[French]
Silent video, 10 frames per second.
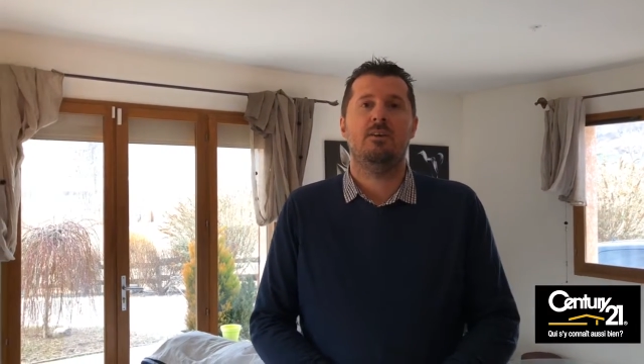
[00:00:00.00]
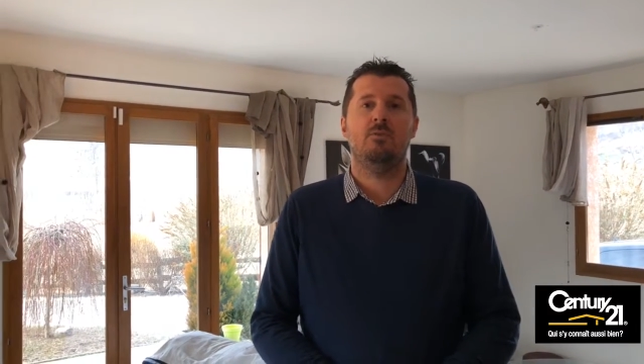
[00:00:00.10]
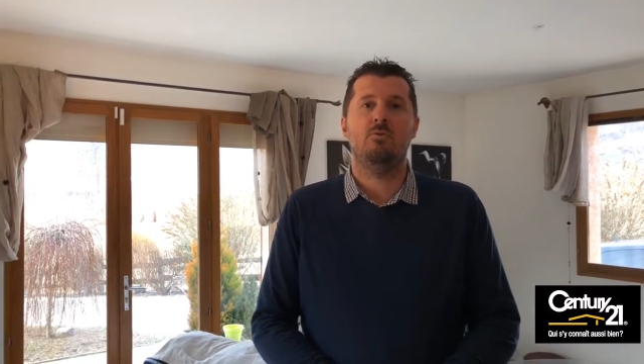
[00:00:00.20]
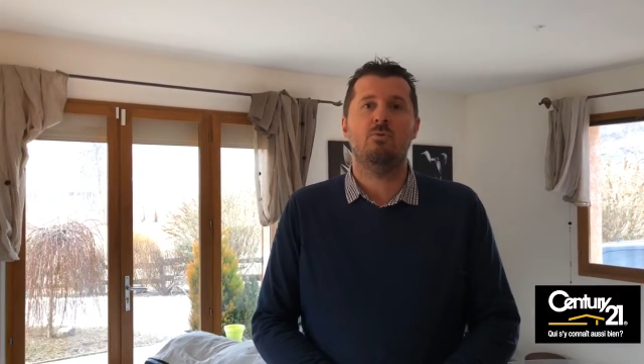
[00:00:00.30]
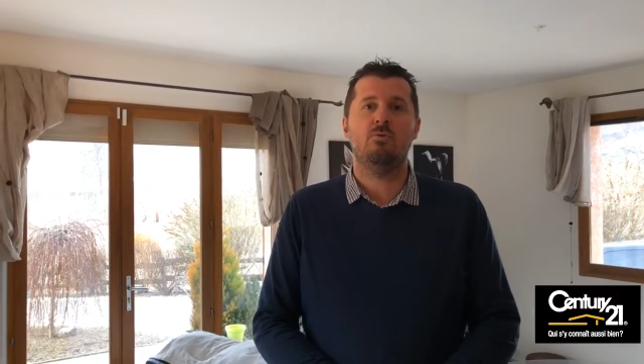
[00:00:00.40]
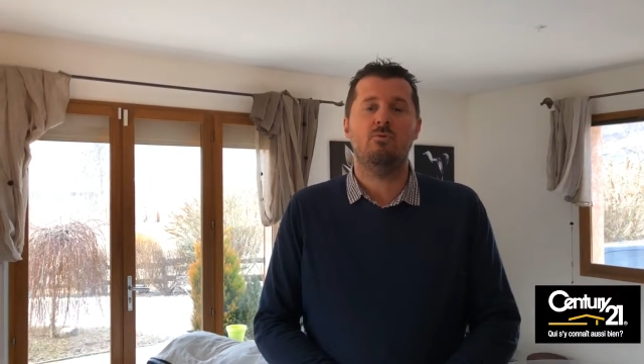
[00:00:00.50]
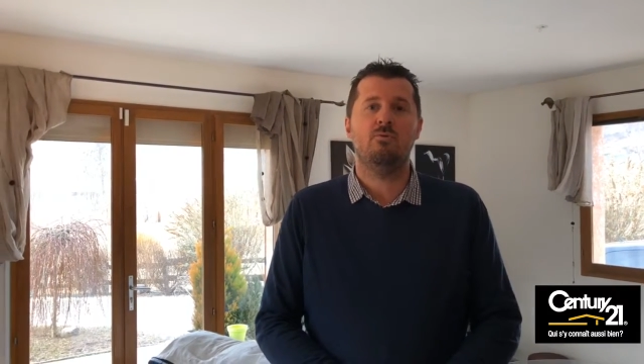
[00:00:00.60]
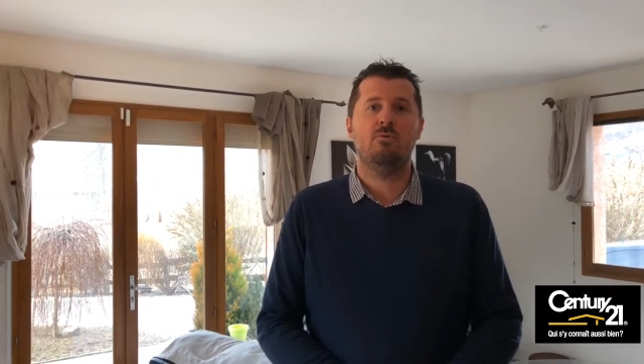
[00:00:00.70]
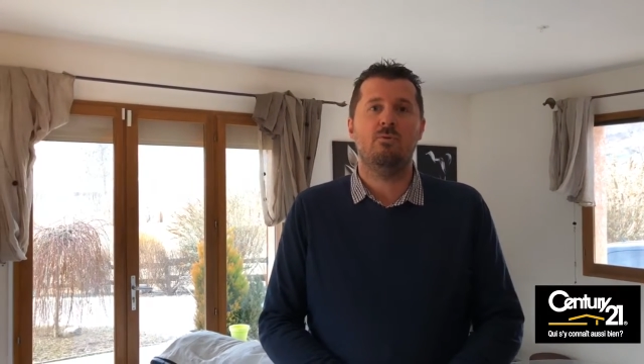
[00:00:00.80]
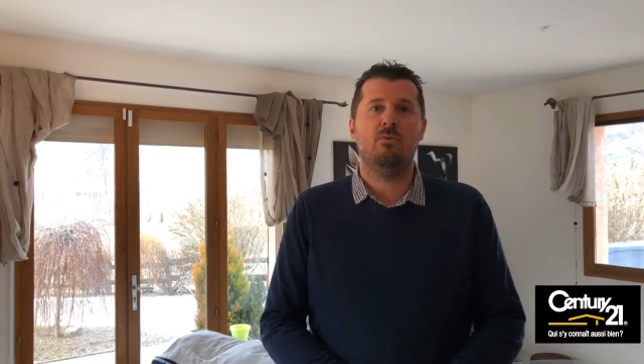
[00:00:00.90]
Nous
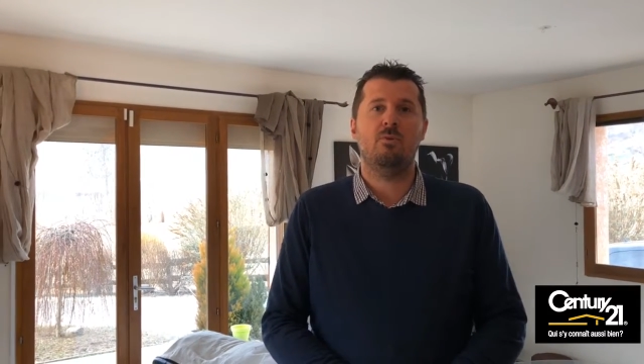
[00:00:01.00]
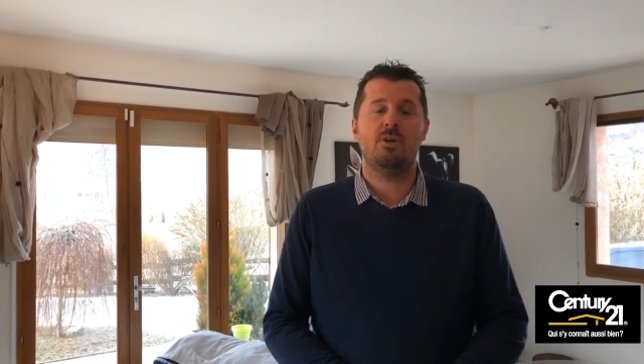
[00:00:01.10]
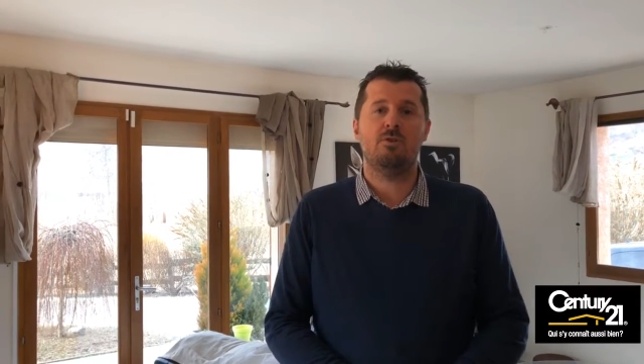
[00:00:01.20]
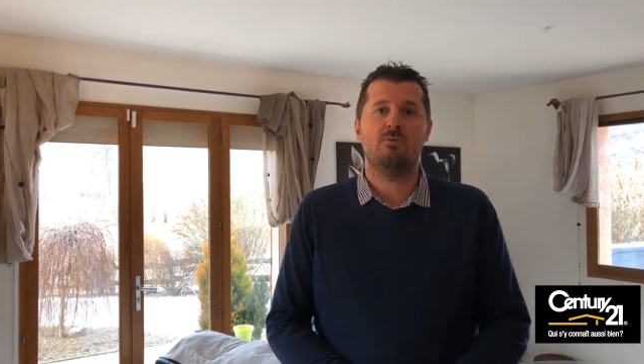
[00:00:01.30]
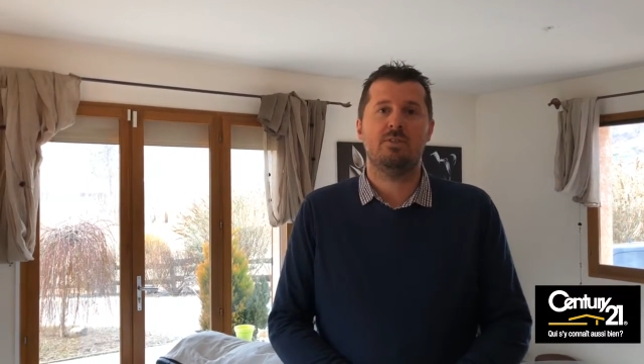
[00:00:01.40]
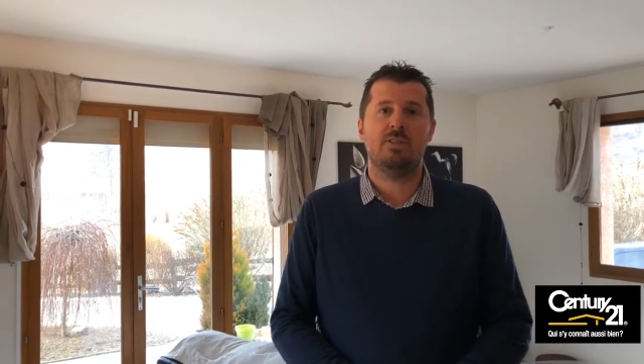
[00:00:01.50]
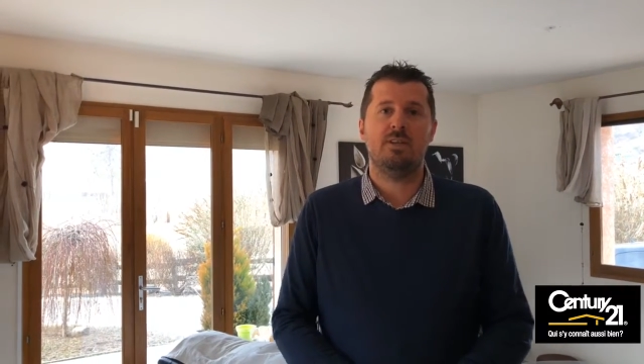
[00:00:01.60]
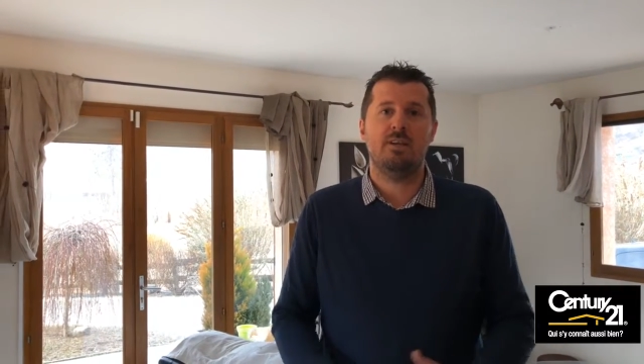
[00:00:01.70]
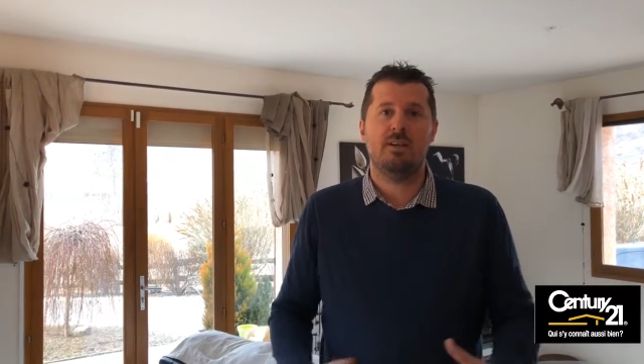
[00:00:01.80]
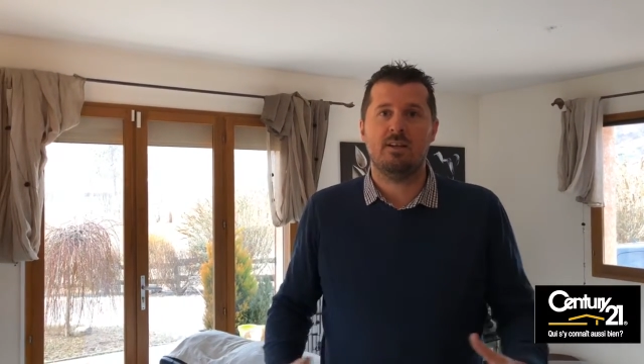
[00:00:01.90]
retrouvons au
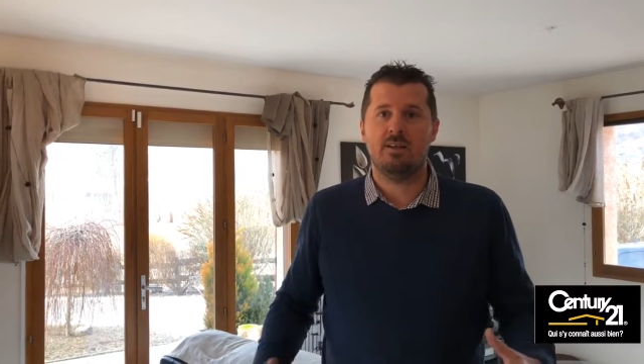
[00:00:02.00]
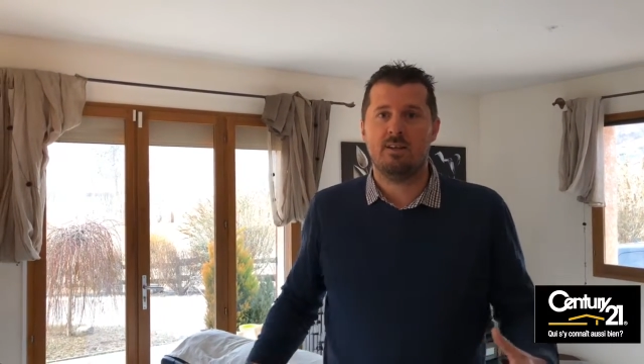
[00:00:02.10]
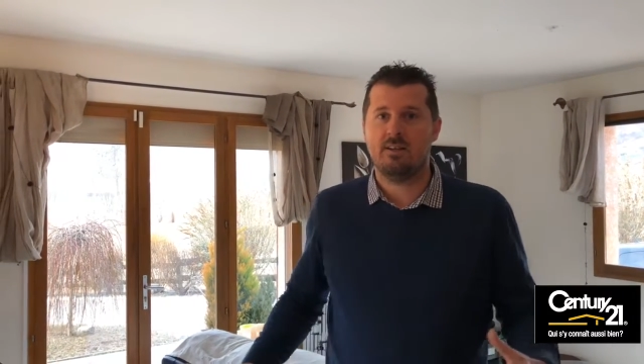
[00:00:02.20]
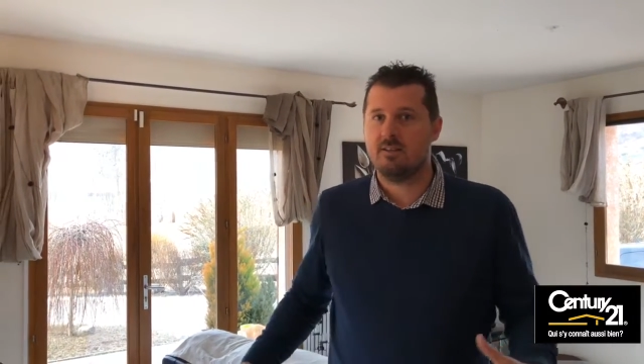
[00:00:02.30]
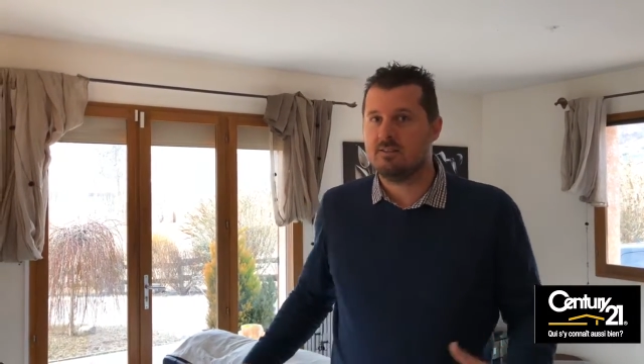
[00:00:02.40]
rez-de-chaussée un